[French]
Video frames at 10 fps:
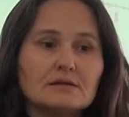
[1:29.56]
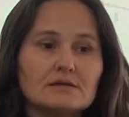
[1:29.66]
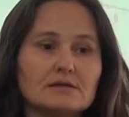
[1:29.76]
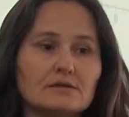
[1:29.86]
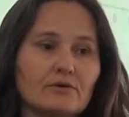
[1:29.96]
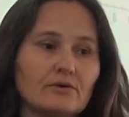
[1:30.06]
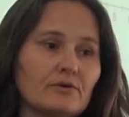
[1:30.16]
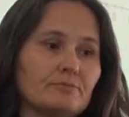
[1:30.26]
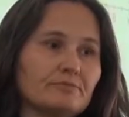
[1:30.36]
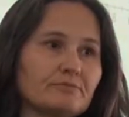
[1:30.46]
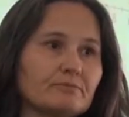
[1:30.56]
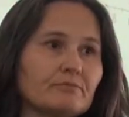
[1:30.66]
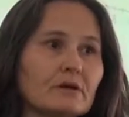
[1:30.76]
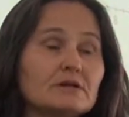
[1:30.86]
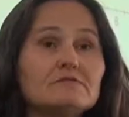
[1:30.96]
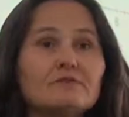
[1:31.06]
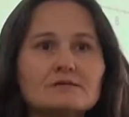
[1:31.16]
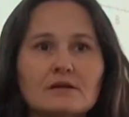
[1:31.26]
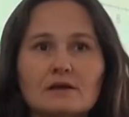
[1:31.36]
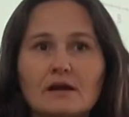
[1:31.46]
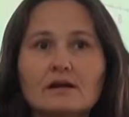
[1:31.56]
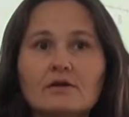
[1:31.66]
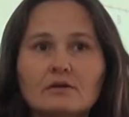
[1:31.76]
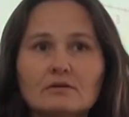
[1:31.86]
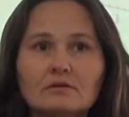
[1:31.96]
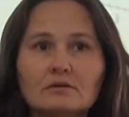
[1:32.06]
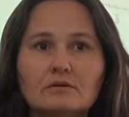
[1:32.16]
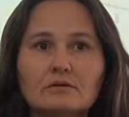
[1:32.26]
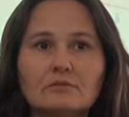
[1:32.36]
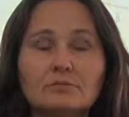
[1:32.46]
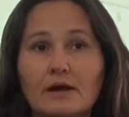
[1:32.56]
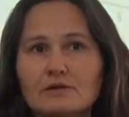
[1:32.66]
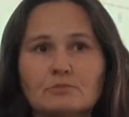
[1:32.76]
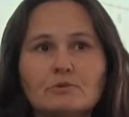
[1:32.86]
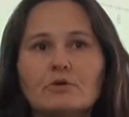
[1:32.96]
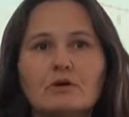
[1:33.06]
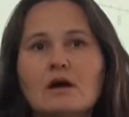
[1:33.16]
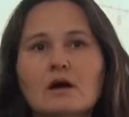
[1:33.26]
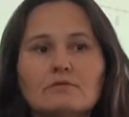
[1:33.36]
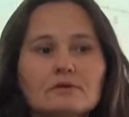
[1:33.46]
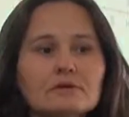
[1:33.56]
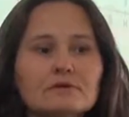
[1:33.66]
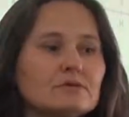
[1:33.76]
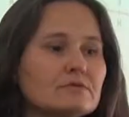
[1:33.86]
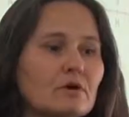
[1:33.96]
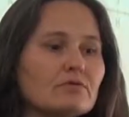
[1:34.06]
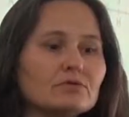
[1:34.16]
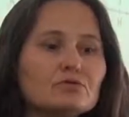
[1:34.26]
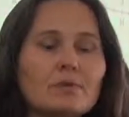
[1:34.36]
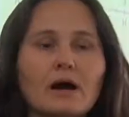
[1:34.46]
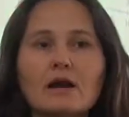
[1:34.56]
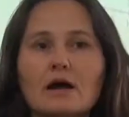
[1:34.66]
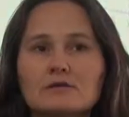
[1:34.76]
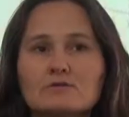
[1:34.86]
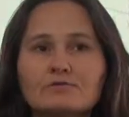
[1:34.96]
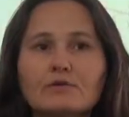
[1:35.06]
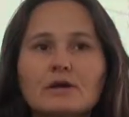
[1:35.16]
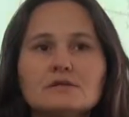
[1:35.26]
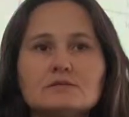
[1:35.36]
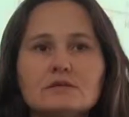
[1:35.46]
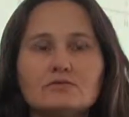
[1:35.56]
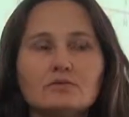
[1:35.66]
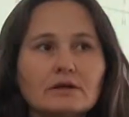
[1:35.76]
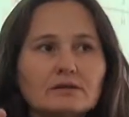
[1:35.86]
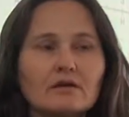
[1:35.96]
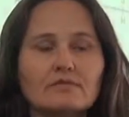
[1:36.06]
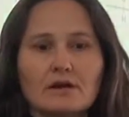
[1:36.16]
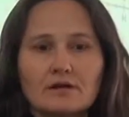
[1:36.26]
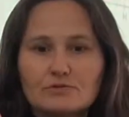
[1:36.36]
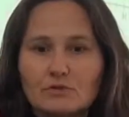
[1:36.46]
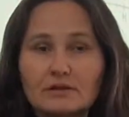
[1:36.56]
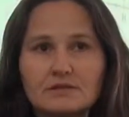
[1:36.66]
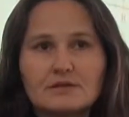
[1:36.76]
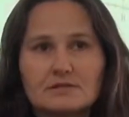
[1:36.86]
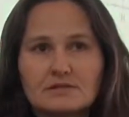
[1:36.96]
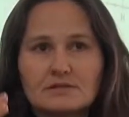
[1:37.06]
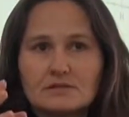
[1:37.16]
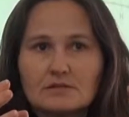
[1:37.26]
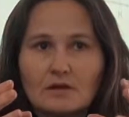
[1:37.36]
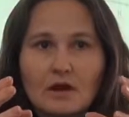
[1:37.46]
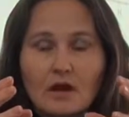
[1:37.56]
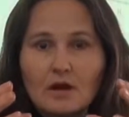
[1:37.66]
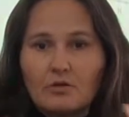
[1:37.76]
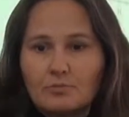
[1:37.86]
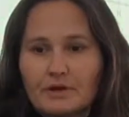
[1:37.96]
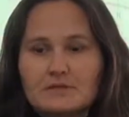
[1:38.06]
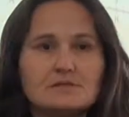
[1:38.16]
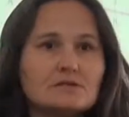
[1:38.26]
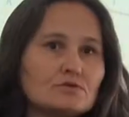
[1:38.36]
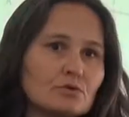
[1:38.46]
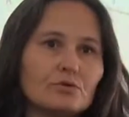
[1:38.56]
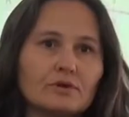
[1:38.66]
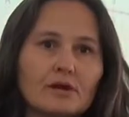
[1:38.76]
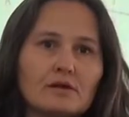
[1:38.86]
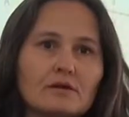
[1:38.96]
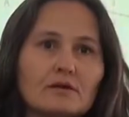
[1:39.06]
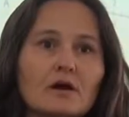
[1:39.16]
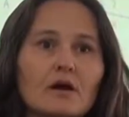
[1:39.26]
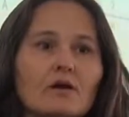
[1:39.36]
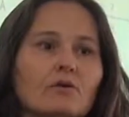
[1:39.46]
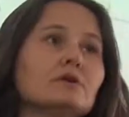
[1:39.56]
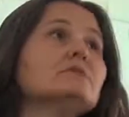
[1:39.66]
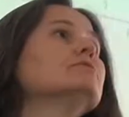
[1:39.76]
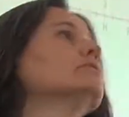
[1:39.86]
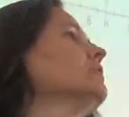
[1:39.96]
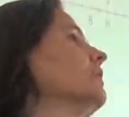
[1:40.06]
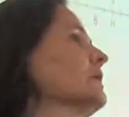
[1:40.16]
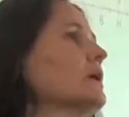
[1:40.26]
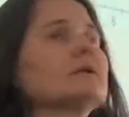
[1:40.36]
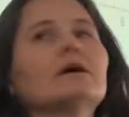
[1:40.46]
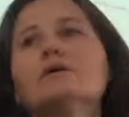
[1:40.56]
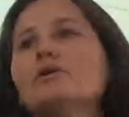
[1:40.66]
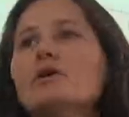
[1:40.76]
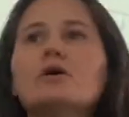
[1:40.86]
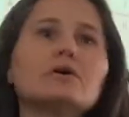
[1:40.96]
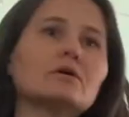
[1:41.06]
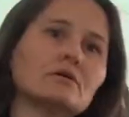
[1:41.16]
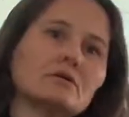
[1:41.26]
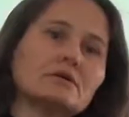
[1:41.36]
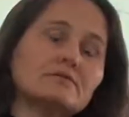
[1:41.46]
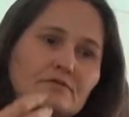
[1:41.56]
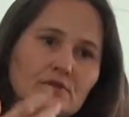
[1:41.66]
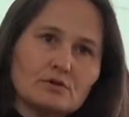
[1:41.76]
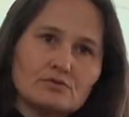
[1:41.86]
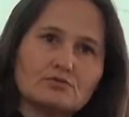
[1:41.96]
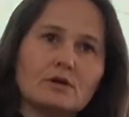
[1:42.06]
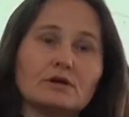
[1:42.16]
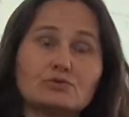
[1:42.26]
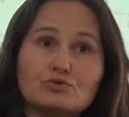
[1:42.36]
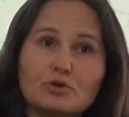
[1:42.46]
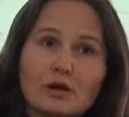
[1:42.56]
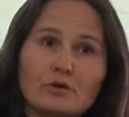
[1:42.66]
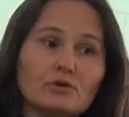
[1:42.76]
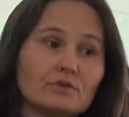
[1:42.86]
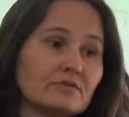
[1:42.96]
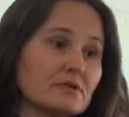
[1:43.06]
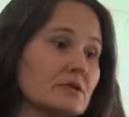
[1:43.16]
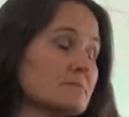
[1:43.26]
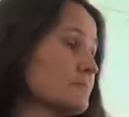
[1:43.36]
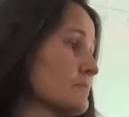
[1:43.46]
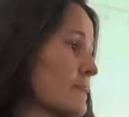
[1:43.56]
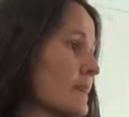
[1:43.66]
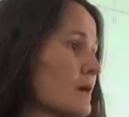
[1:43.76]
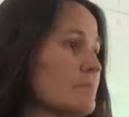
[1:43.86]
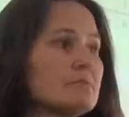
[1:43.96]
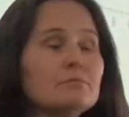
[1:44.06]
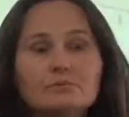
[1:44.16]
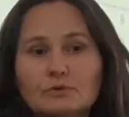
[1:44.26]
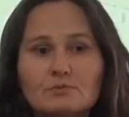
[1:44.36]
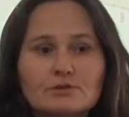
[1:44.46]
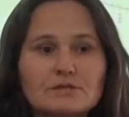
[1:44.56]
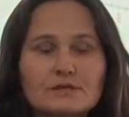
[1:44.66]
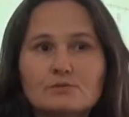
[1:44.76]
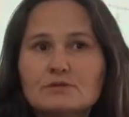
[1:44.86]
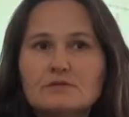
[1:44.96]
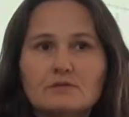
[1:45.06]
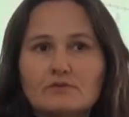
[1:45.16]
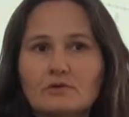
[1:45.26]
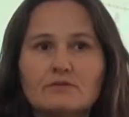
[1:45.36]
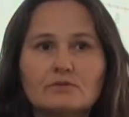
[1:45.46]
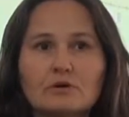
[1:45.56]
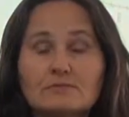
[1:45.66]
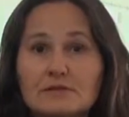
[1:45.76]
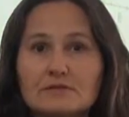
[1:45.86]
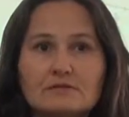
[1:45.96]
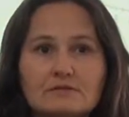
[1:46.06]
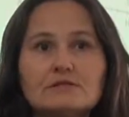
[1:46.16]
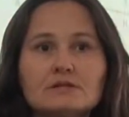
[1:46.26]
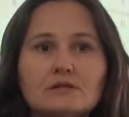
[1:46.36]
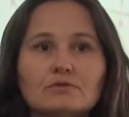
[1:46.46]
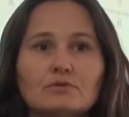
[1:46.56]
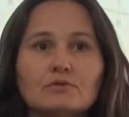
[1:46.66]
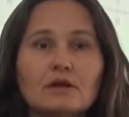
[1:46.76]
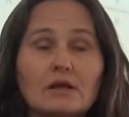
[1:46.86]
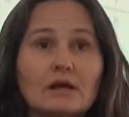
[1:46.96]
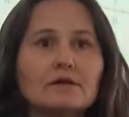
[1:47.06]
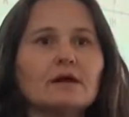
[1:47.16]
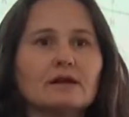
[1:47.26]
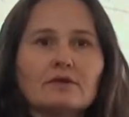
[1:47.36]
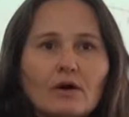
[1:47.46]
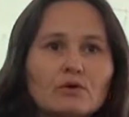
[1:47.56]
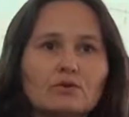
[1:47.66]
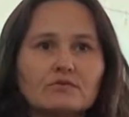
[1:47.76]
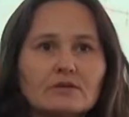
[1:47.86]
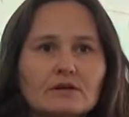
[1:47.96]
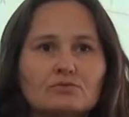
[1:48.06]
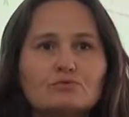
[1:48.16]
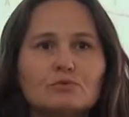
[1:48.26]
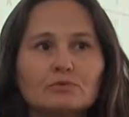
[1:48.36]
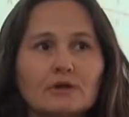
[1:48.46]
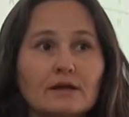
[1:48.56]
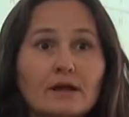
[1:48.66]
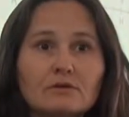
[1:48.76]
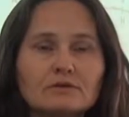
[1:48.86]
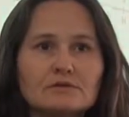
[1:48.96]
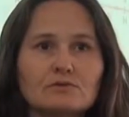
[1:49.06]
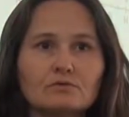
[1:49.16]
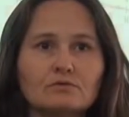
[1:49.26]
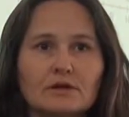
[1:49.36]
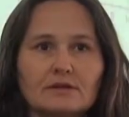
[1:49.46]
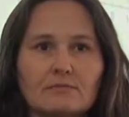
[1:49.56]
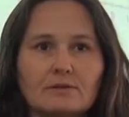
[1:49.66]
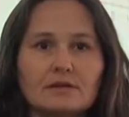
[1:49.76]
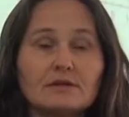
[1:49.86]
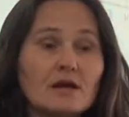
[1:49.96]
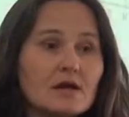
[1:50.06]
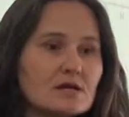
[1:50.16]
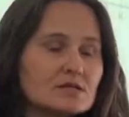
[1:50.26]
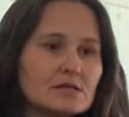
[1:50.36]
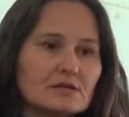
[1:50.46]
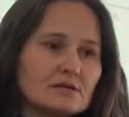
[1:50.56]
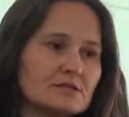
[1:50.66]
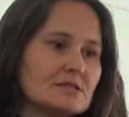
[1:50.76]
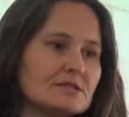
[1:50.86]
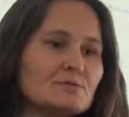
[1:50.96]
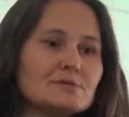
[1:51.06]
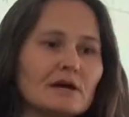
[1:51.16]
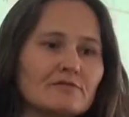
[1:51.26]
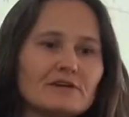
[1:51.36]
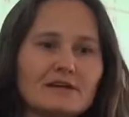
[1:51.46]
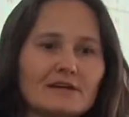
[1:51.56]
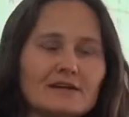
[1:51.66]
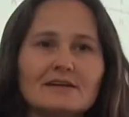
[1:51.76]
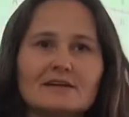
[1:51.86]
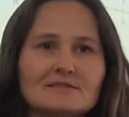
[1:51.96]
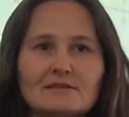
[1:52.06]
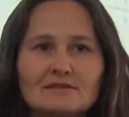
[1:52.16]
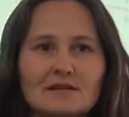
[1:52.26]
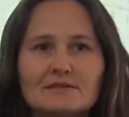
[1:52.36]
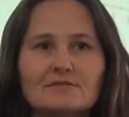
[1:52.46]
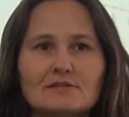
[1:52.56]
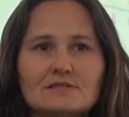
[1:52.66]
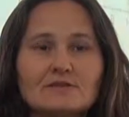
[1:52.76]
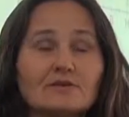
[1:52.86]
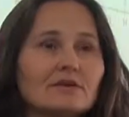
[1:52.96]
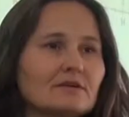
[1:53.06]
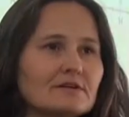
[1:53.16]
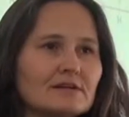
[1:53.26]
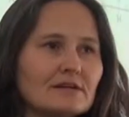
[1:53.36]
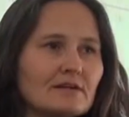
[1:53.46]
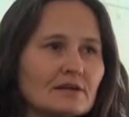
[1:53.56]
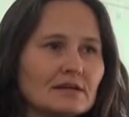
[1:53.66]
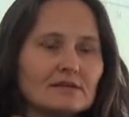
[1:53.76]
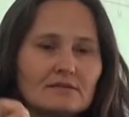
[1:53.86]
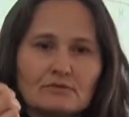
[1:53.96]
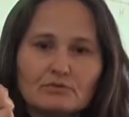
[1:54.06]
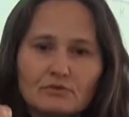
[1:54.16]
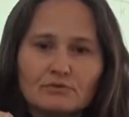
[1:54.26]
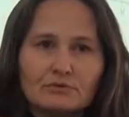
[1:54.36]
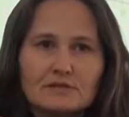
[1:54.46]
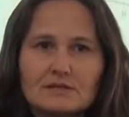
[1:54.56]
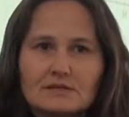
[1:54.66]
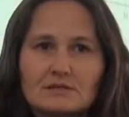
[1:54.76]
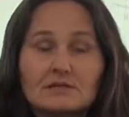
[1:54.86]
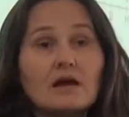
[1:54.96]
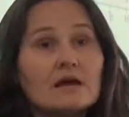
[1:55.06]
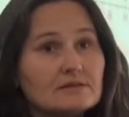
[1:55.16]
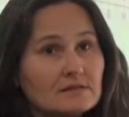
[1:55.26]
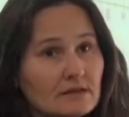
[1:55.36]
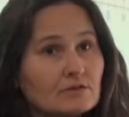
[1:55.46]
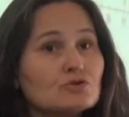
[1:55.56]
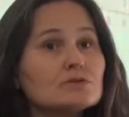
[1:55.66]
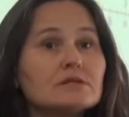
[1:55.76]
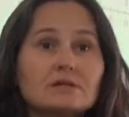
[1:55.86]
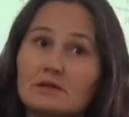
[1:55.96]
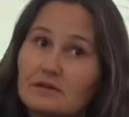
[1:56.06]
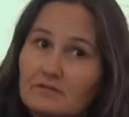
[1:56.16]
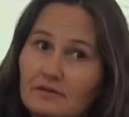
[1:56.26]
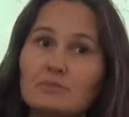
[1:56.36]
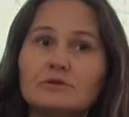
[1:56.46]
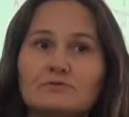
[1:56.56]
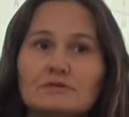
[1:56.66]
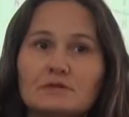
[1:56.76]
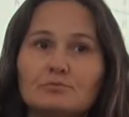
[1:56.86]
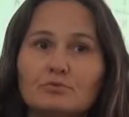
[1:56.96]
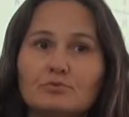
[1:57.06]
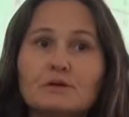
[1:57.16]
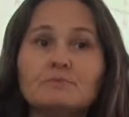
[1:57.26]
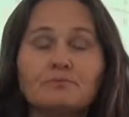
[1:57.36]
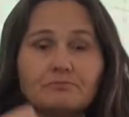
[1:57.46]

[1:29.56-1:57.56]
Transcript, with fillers: qui, euh, qui face à, l'écran, euh, par exemple, ils, vont avoir du mal à se focaliser sur un travail, sur un exercice euh, précis sur le cahier, ils vont regarder ailleurs, il va falloir que je sois là toujours à les relancer. Mais comme j'ai 5 ou 6 enfants qui sont comme ça, c'est difficile d'arriver à relancer tout le monde. Et là, quand ils sont devant la tablette, j'ai, je les ai observés et c'est, assez fascinant. Il y, en avait, il y en avait un qui était devant son exercice. C'était quelque chose qui, était vraiment difficile pour lui.